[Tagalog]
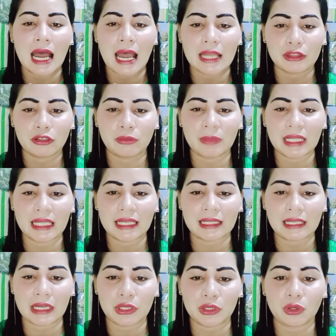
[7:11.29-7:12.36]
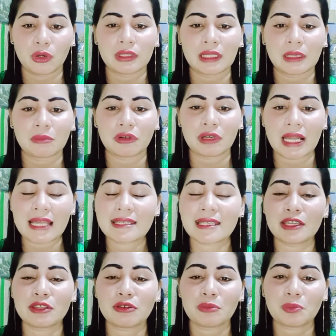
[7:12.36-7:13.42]
at humiling kayo ng mula
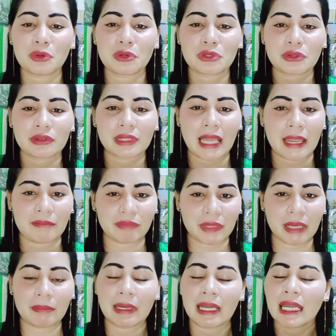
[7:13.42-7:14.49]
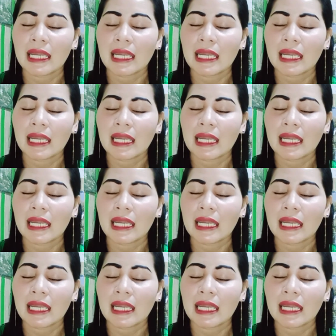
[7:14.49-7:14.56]
sa inyong puso taimtim.